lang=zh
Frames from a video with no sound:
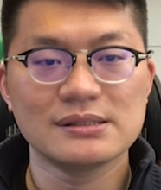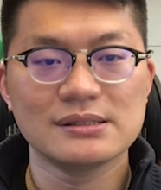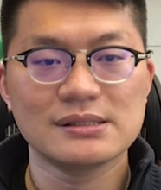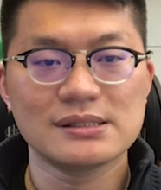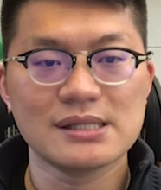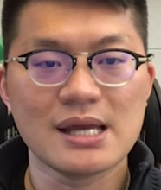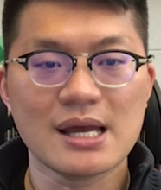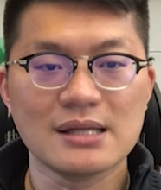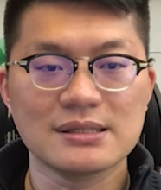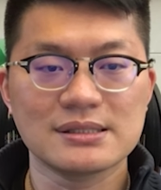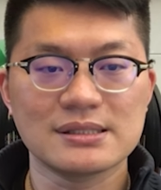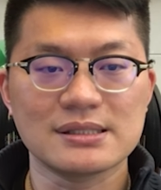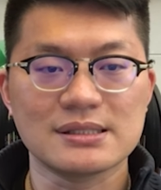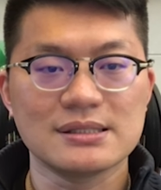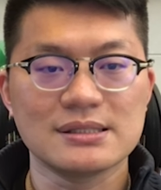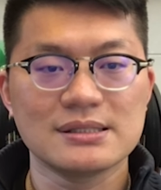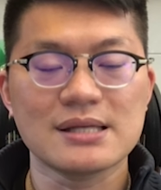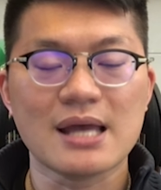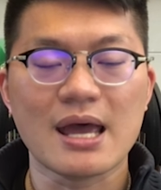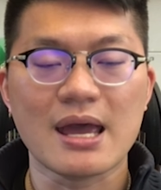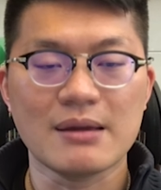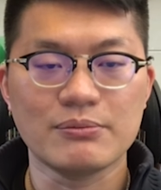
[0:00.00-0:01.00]
这样子
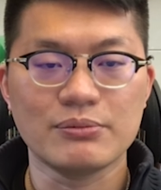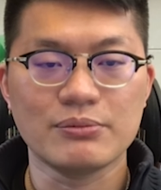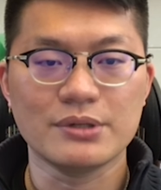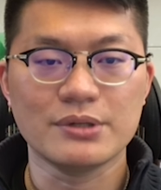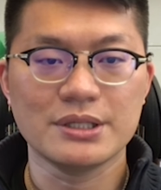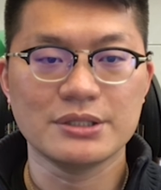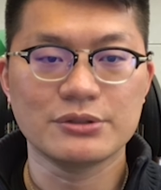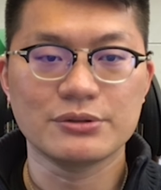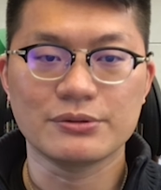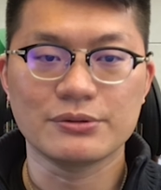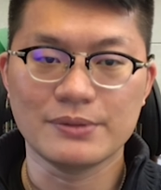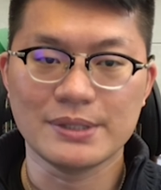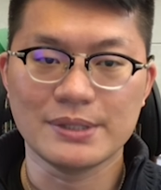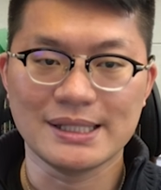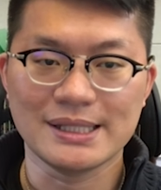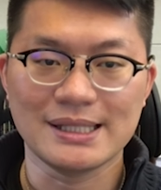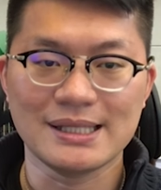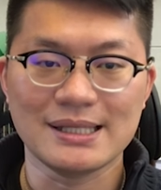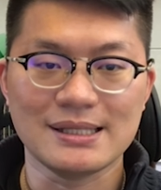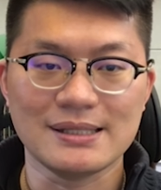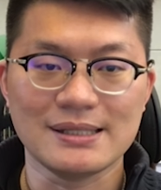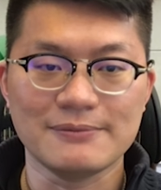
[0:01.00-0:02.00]
才不会出问
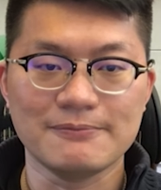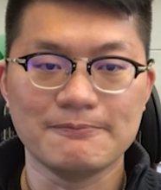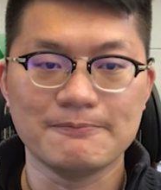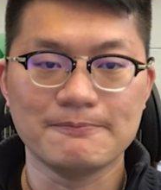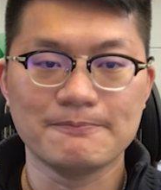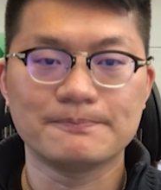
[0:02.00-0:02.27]
题。